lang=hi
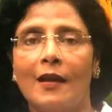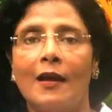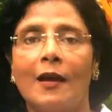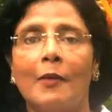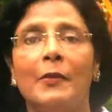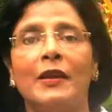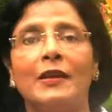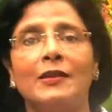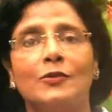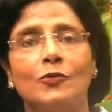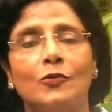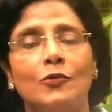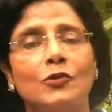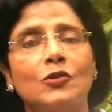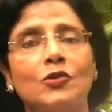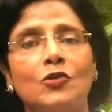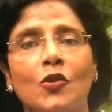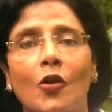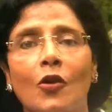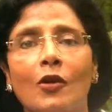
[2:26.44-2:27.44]
हमें इसको
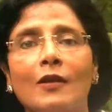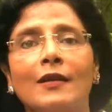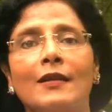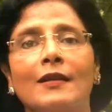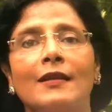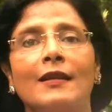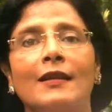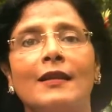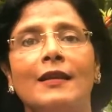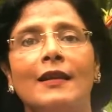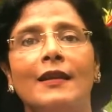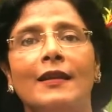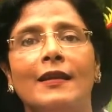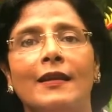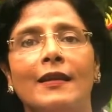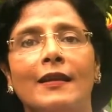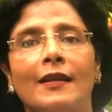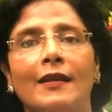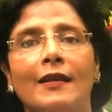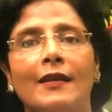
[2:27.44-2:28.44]
स्ट्रॉन्ग करने के
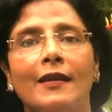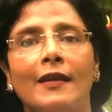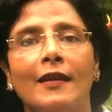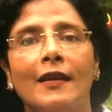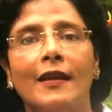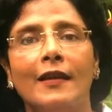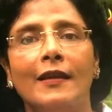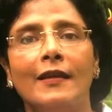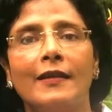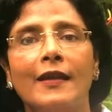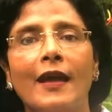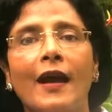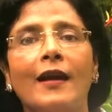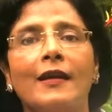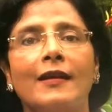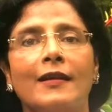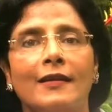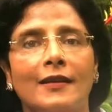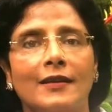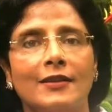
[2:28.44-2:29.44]
लिए क्या
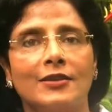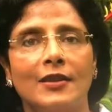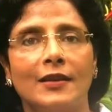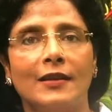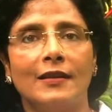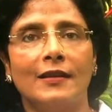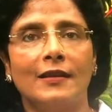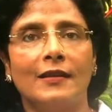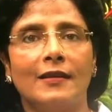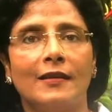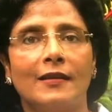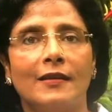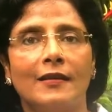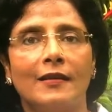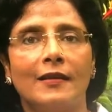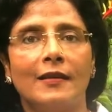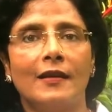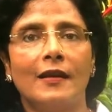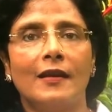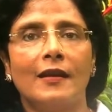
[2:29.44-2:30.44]
करना चाहिए
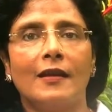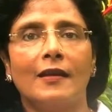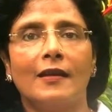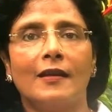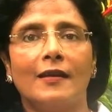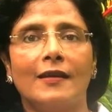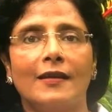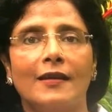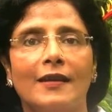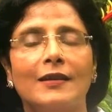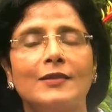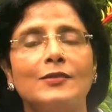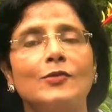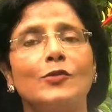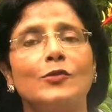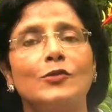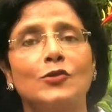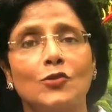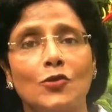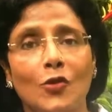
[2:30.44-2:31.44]

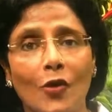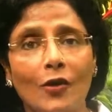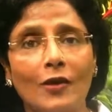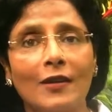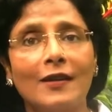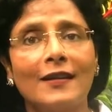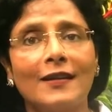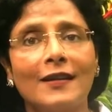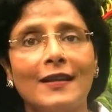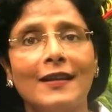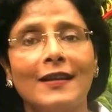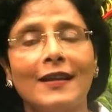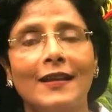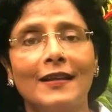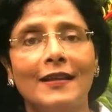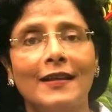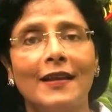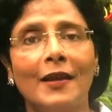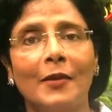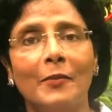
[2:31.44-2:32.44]
इसको स्ट्रॉन्ग करने के
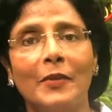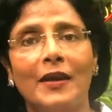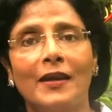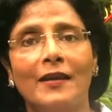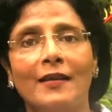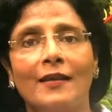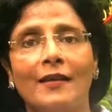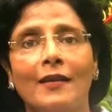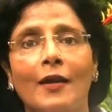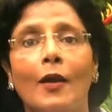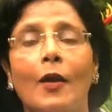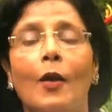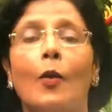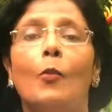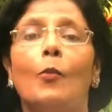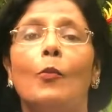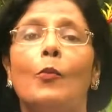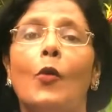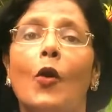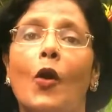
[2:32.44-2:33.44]
लिए हमें
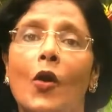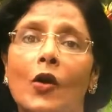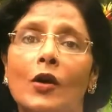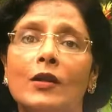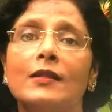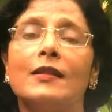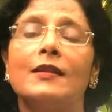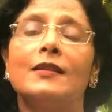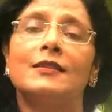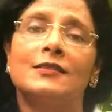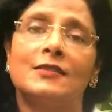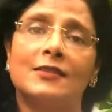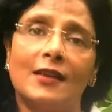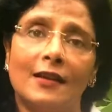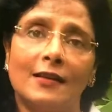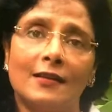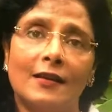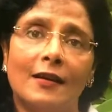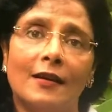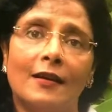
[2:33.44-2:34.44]
बहुत
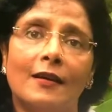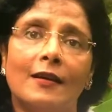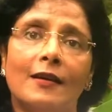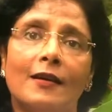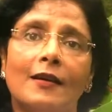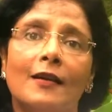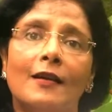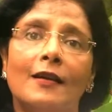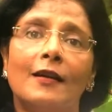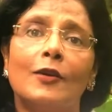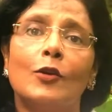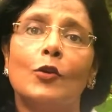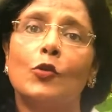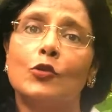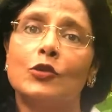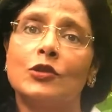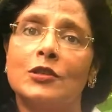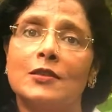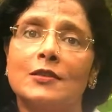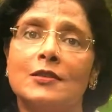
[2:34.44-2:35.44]
ज़्यादा
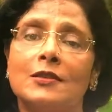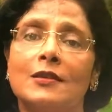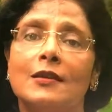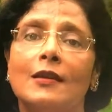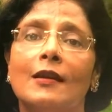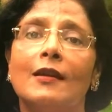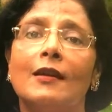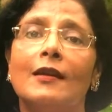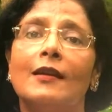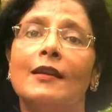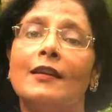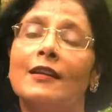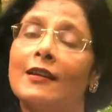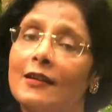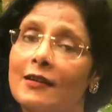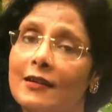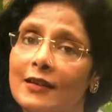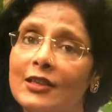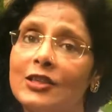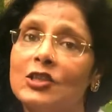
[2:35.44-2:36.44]
कोशिश
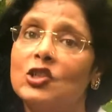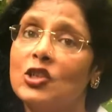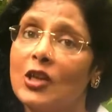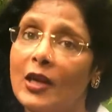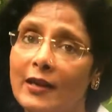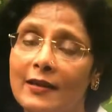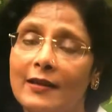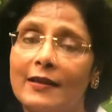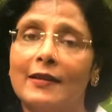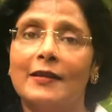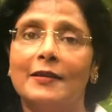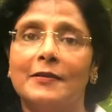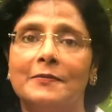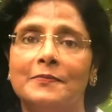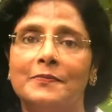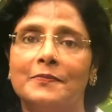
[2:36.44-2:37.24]
करनी चाहिए